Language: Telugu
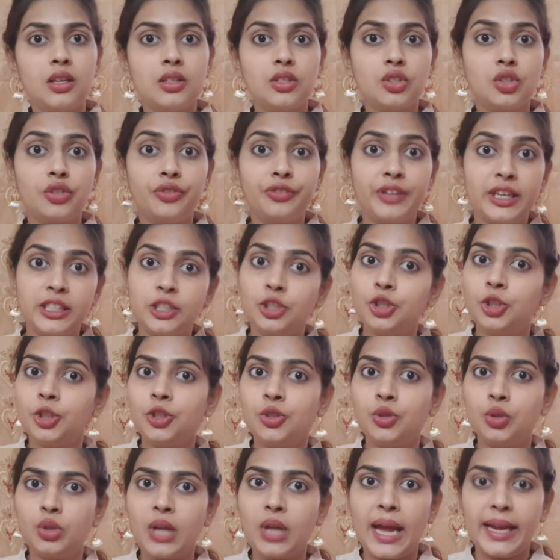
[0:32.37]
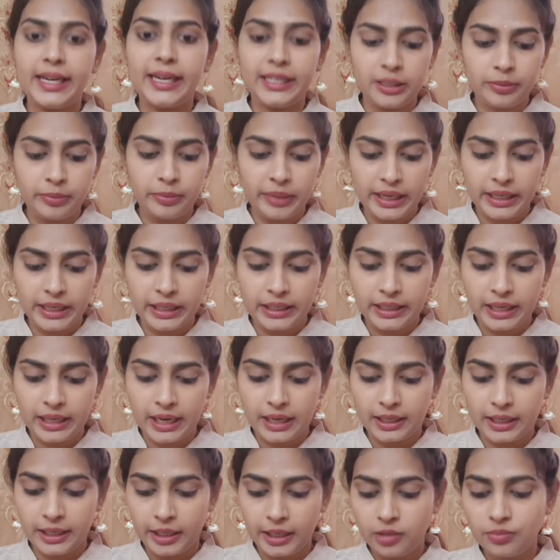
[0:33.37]
సో ఫస్ట్ వస్తున్న ఐటెం ఏంటి
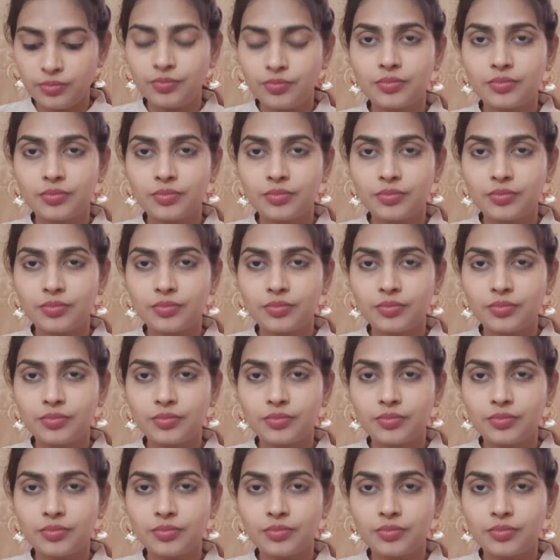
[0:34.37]
అంటే